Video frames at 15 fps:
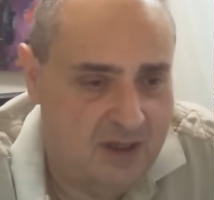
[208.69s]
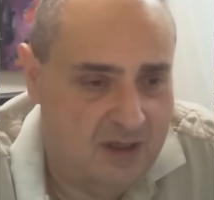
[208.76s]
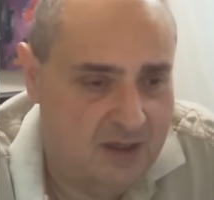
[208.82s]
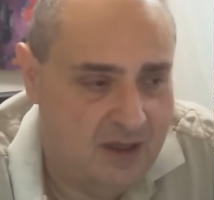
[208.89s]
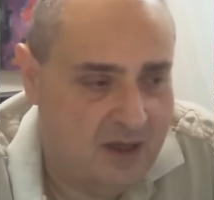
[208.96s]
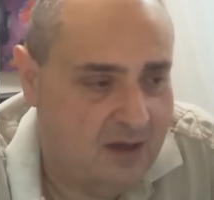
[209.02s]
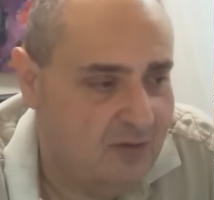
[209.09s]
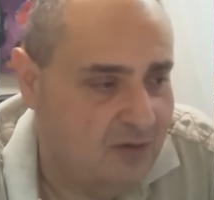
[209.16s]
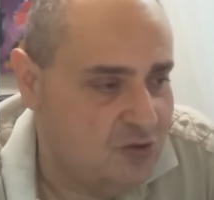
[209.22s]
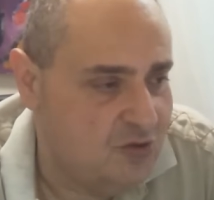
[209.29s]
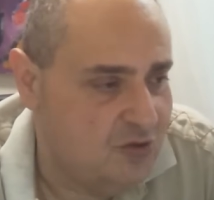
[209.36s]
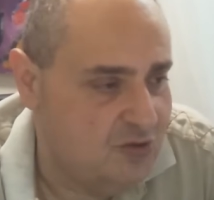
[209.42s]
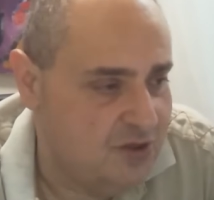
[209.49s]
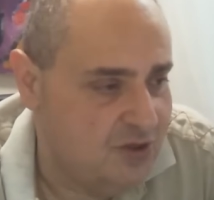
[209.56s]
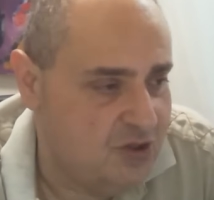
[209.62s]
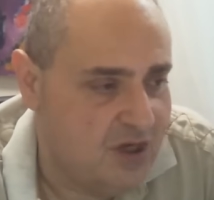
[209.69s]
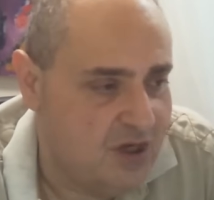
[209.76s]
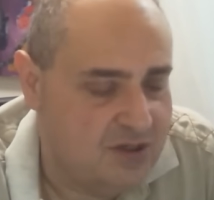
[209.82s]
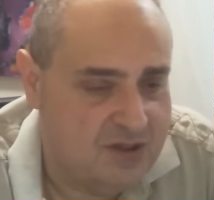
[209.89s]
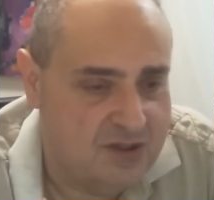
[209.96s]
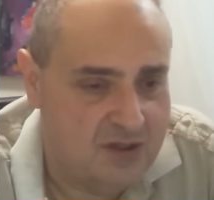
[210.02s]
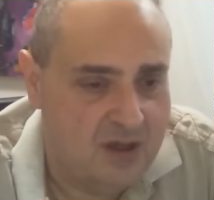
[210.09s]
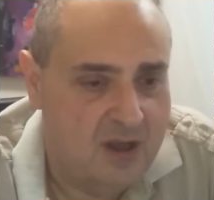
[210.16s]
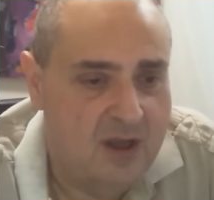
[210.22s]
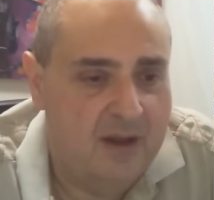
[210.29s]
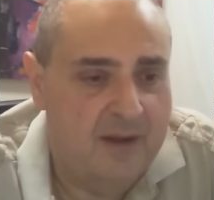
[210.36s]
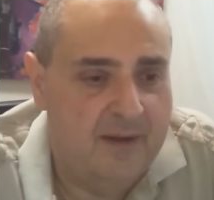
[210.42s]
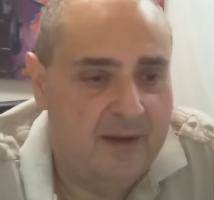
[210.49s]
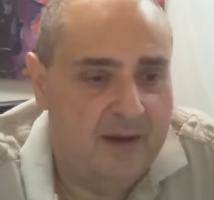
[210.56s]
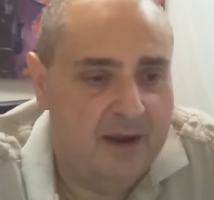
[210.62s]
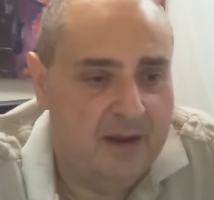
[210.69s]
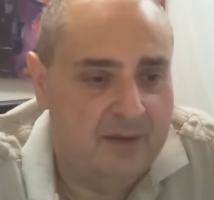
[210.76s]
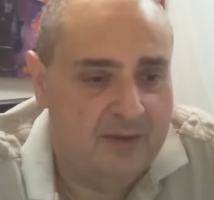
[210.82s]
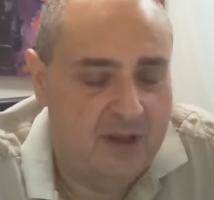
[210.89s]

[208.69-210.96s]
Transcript: И я говорю, что сейчас э,